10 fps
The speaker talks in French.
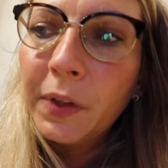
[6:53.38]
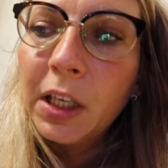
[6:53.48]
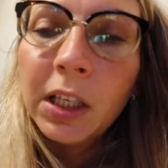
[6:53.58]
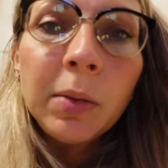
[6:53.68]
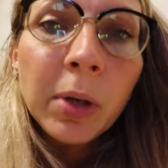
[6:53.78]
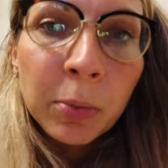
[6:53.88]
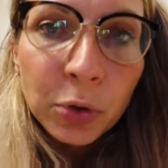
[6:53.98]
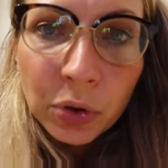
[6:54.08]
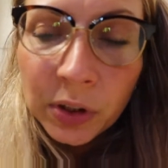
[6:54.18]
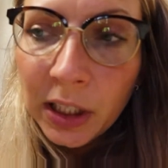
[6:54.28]
équilibre
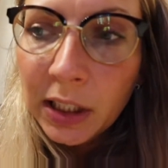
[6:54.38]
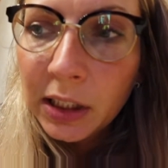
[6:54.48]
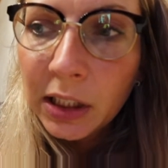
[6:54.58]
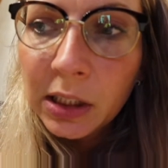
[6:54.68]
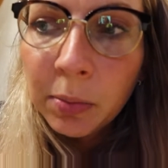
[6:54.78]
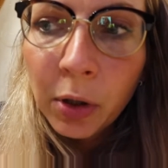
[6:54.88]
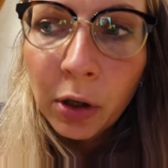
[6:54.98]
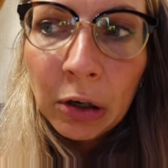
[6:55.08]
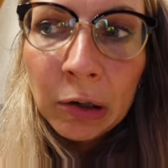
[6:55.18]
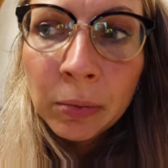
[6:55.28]
émotionnel, équilibre
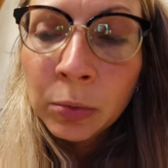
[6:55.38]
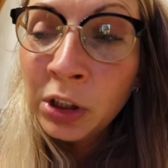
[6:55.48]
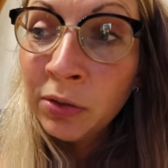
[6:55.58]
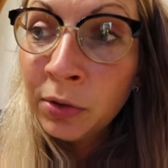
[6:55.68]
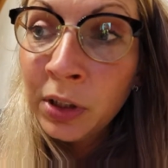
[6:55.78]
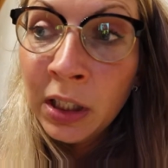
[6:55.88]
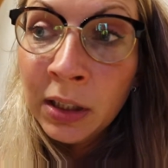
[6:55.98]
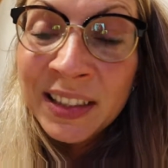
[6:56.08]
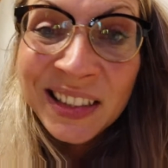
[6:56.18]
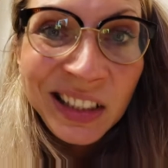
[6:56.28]
au niveau
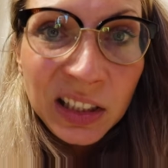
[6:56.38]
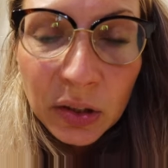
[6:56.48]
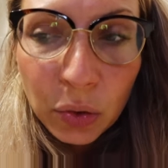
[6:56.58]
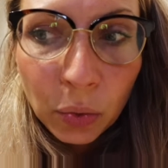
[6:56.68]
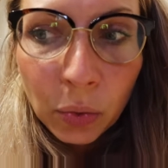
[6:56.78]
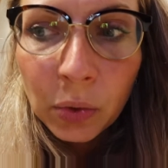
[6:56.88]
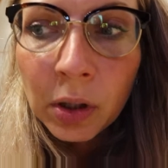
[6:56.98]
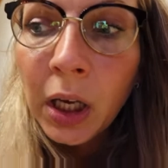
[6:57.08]
des addictions,